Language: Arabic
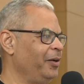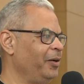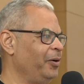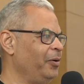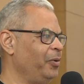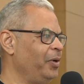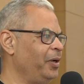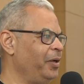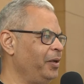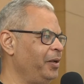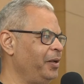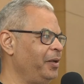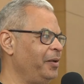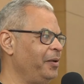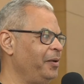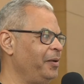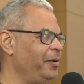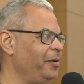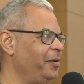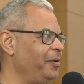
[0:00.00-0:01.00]

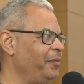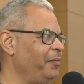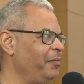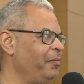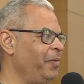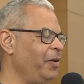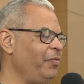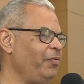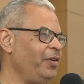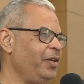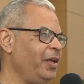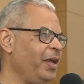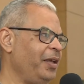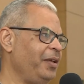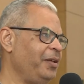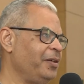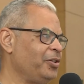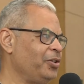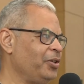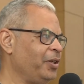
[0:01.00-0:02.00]
وما في
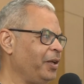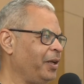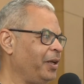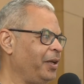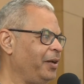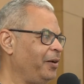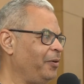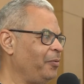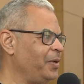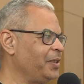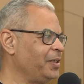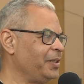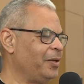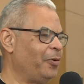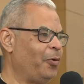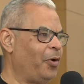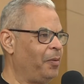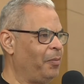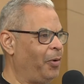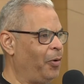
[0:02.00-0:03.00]
أي شيء غير بس
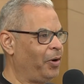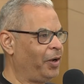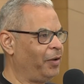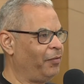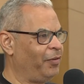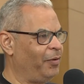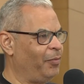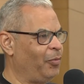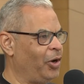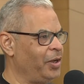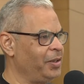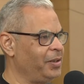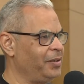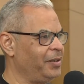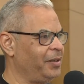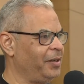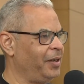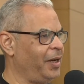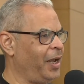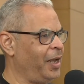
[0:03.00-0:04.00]
هو الموقف
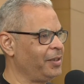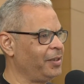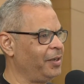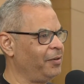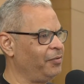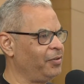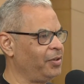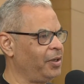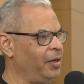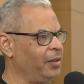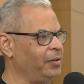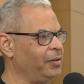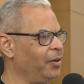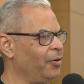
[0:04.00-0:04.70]
المؤثر اللي حصل في صلاة